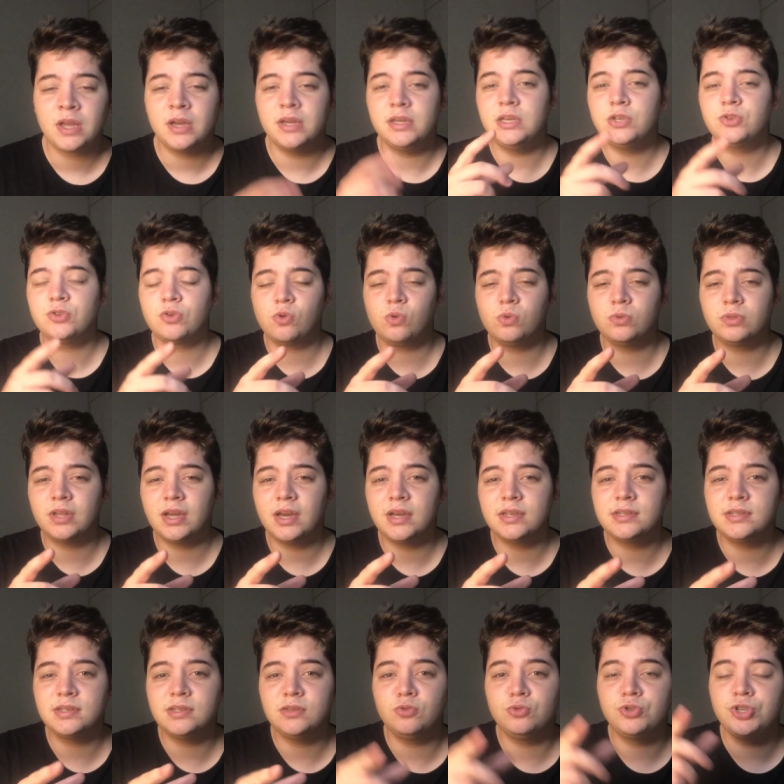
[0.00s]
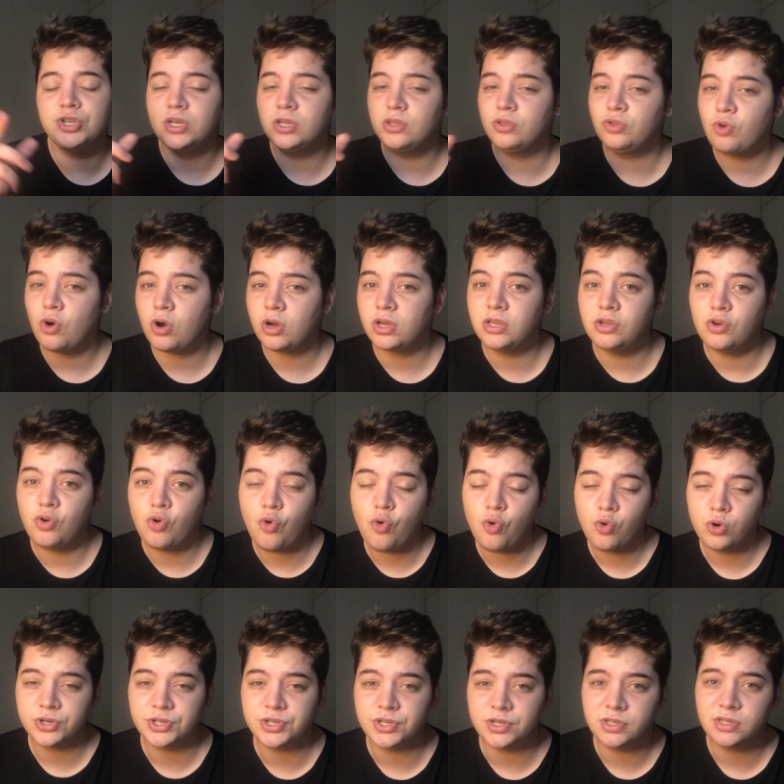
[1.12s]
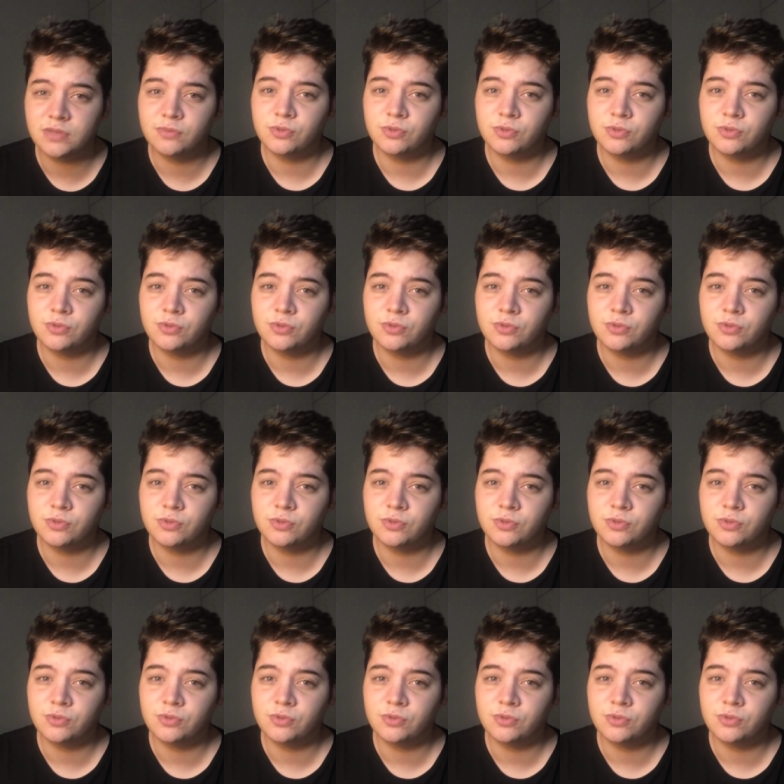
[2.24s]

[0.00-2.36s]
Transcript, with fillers: E isso acontece no TikTok hoje.